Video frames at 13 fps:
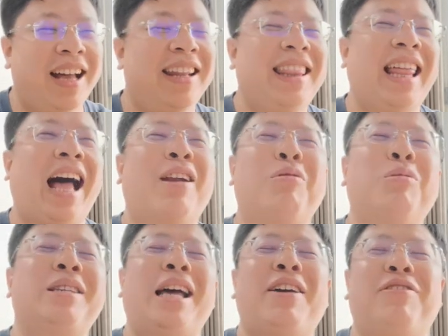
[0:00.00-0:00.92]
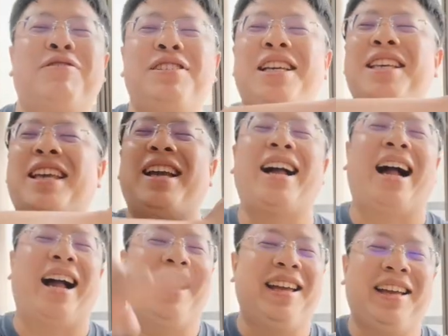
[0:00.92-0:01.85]
跟大陆在福建沿
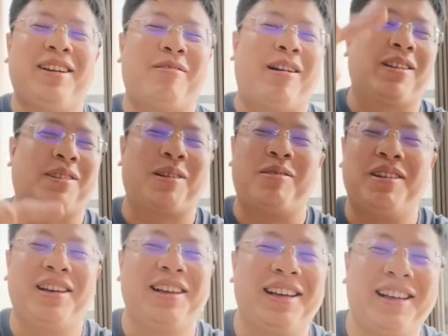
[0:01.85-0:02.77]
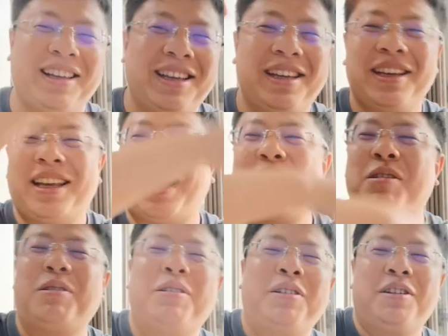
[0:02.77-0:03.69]
海、广东，还
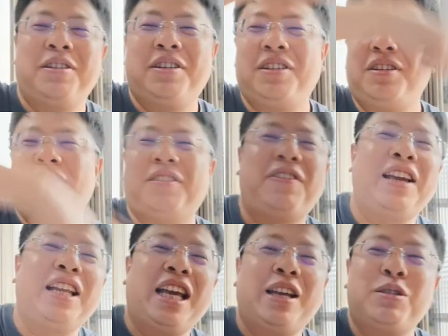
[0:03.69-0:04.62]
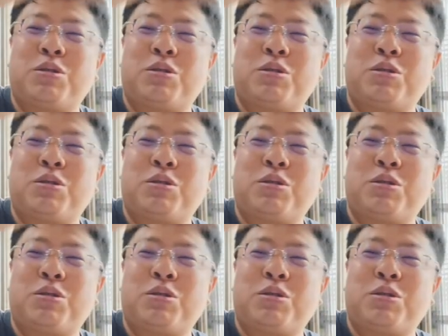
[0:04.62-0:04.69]
有飞天